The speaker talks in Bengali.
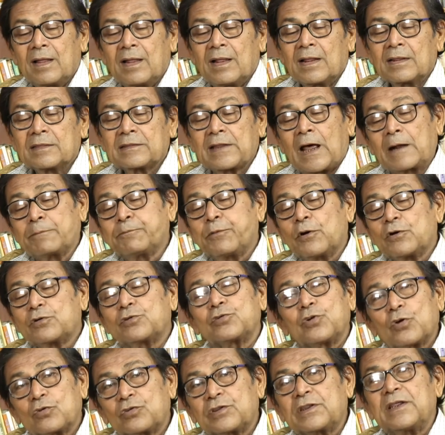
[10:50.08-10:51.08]
তারপর
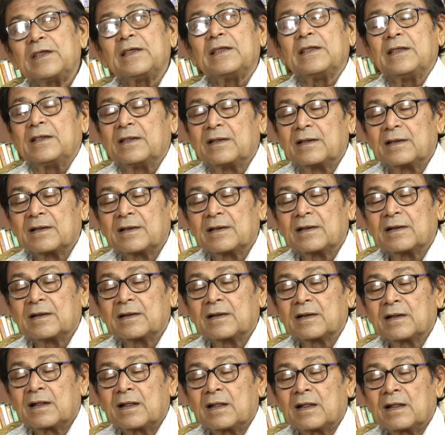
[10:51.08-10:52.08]
সত্যি
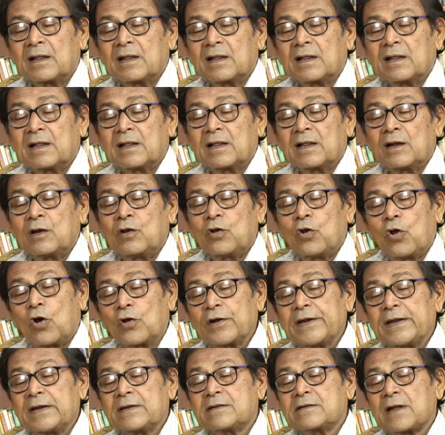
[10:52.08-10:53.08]

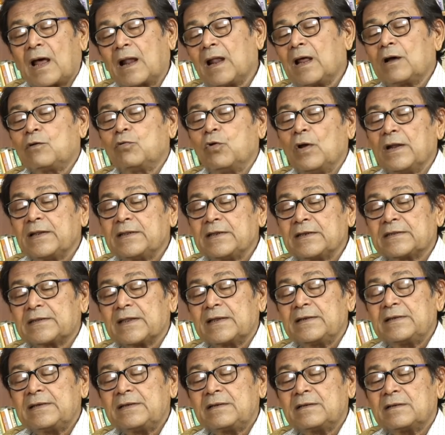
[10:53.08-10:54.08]
লরির ডালা খুলে
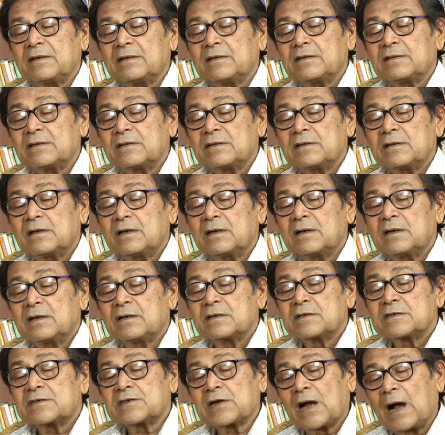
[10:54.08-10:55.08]
দিতেই
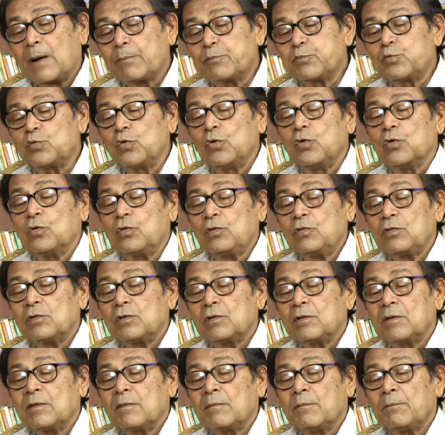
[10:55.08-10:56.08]
সাপগুলো
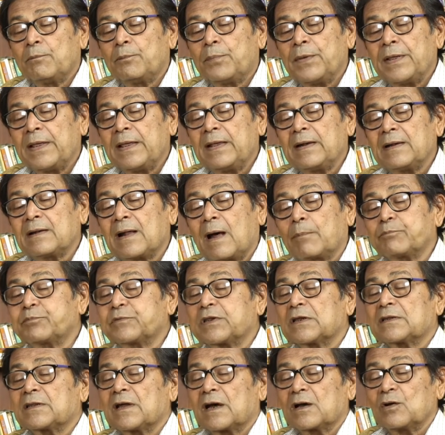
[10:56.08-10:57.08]
বেয়ে
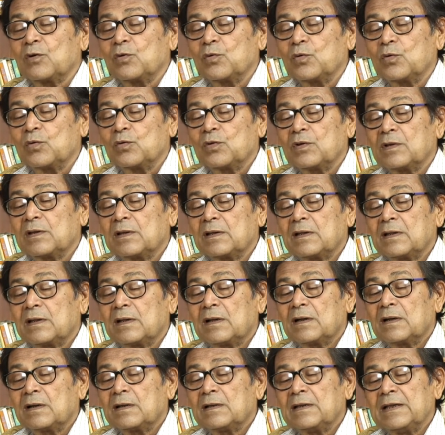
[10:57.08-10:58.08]
নাপতে থাকলো
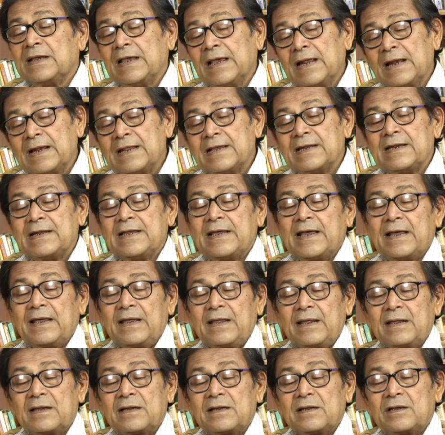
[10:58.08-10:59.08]
হিল হিলিয়ে
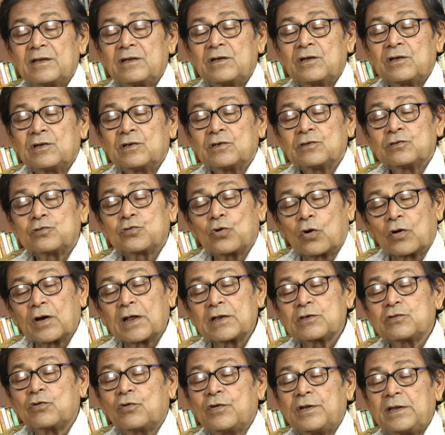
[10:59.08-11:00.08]

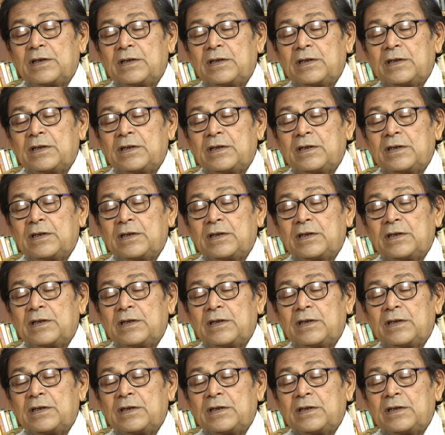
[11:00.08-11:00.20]
জড়াজড়ি